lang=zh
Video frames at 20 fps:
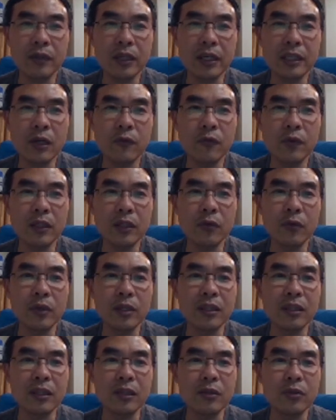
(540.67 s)
大家问的问
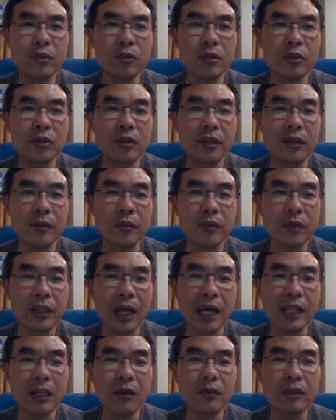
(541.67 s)
题，就是
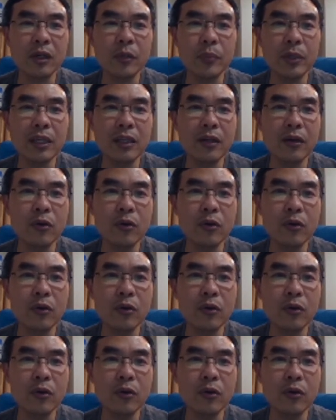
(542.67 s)
拿到这个币以